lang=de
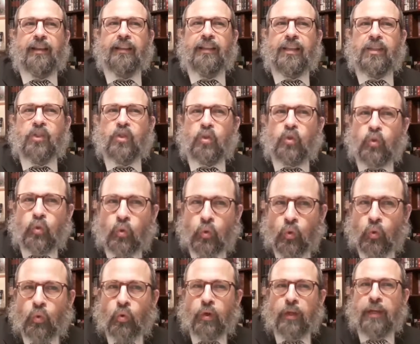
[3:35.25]
dass
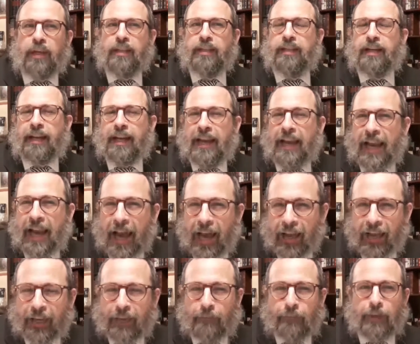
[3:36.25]
du in der
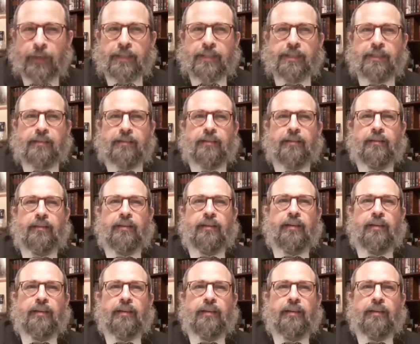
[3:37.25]
Lage bist,